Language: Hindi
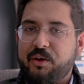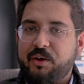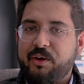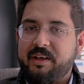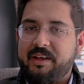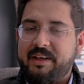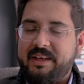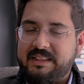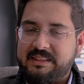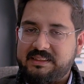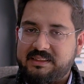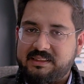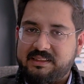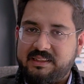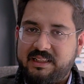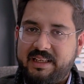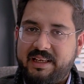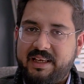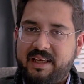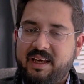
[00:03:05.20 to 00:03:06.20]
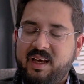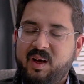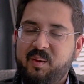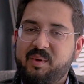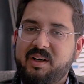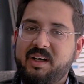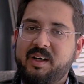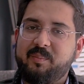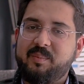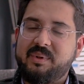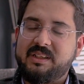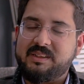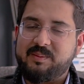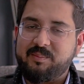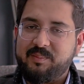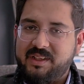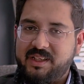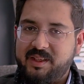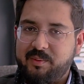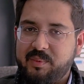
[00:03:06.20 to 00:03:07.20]
और इसलिए हमारे पास
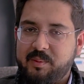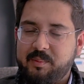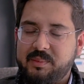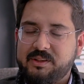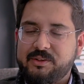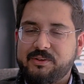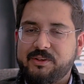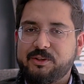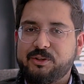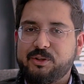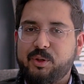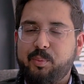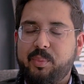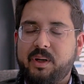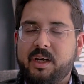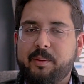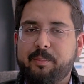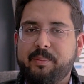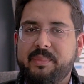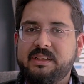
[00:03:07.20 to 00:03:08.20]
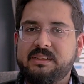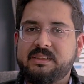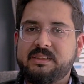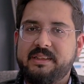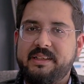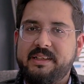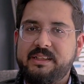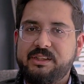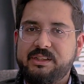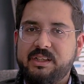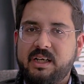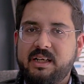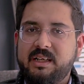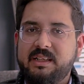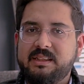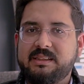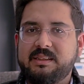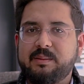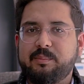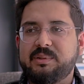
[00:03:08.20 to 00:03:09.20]
मिनिमम इस वक्त जो अपार्टमेंट्स हैं
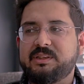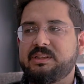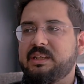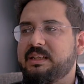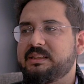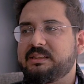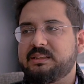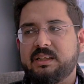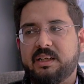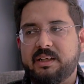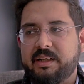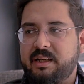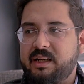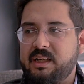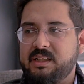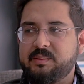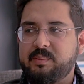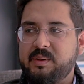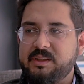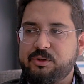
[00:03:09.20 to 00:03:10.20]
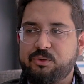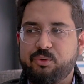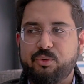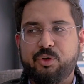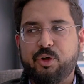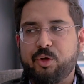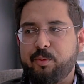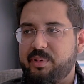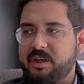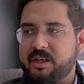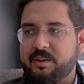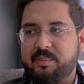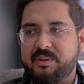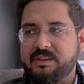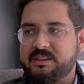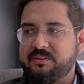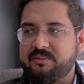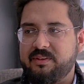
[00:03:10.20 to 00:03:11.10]
40 से पचास हज़ार के आसपास स्टूडियो अपार्टमेंट्स